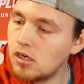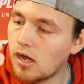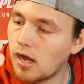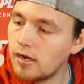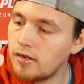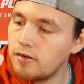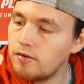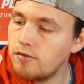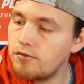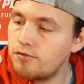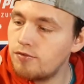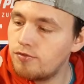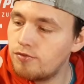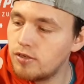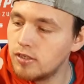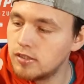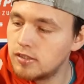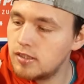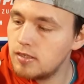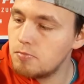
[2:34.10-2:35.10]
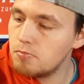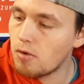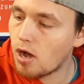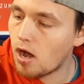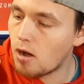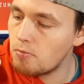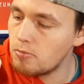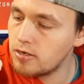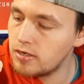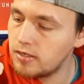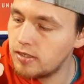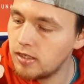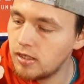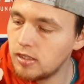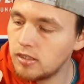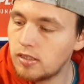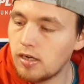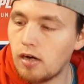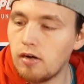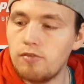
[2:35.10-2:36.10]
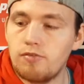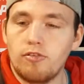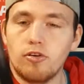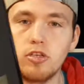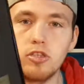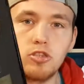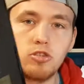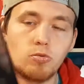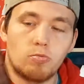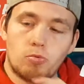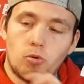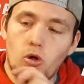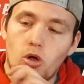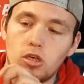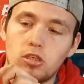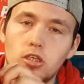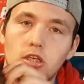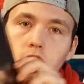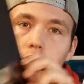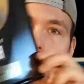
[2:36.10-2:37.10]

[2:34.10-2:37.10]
an die 47 Army. Danke für den Support.